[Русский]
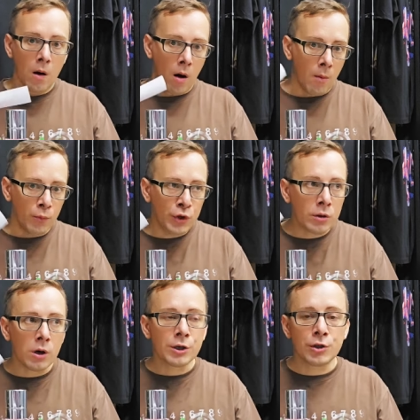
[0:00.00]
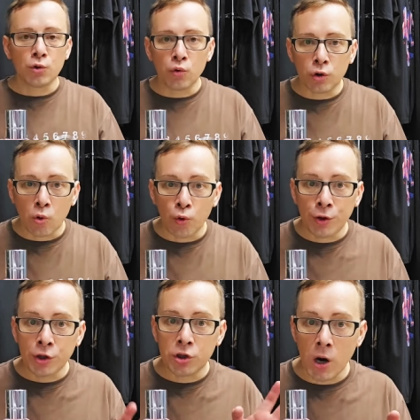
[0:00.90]
А мне кажется, он такой
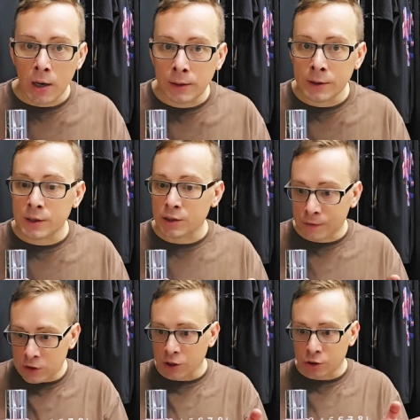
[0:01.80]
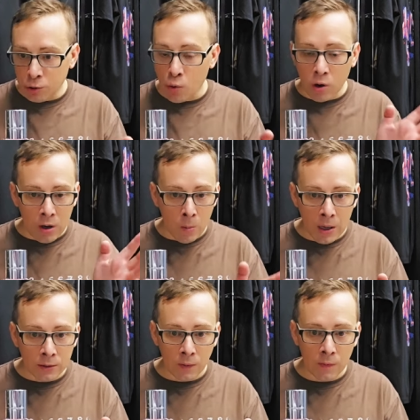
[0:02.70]
нейтральный из этих всех трех
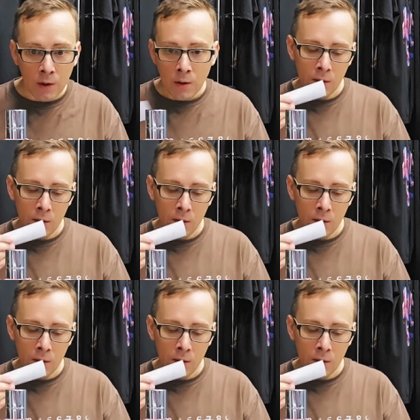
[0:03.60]
ароматов –